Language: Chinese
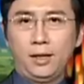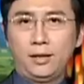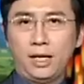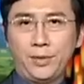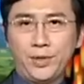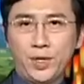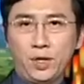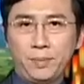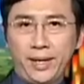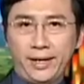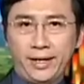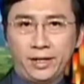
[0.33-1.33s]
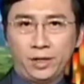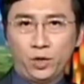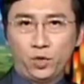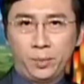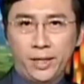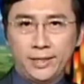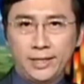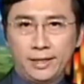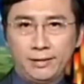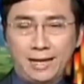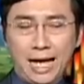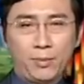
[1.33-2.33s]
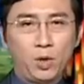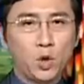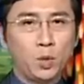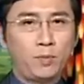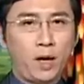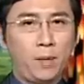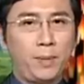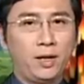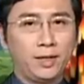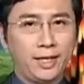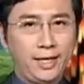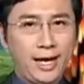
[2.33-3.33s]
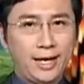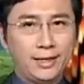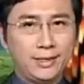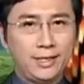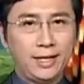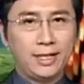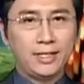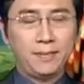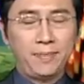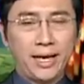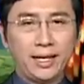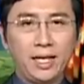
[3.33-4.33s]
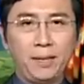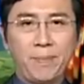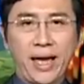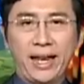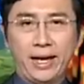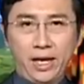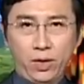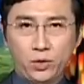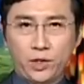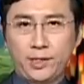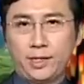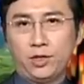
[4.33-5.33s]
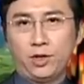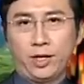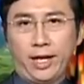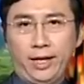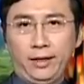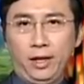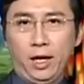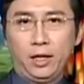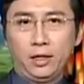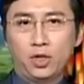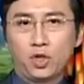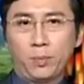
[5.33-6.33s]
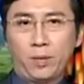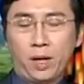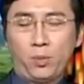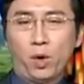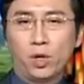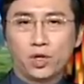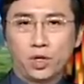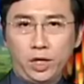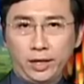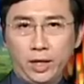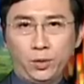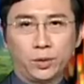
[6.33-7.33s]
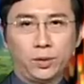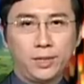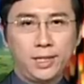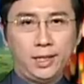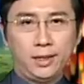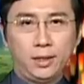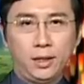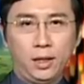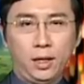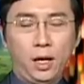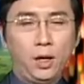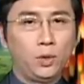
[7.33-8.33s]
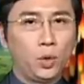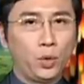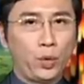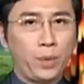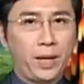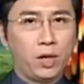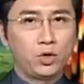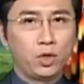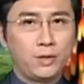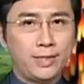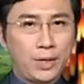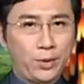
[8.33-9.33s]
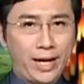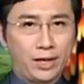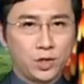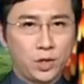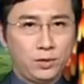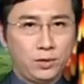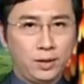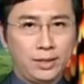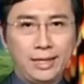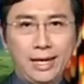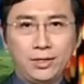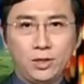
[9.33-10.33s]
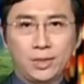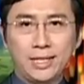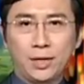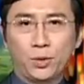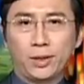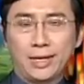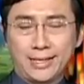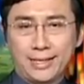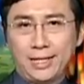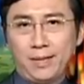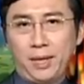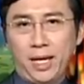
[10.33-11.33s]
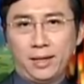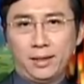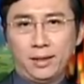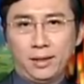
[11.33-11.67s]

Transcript: 台湾最有魅力的动物明星大猫熊宝宝尼亚，今天已经满一百六十七日龄，体重飙破十二点五公斤。动物园表示，再过两周，尼亚就将与大家见面。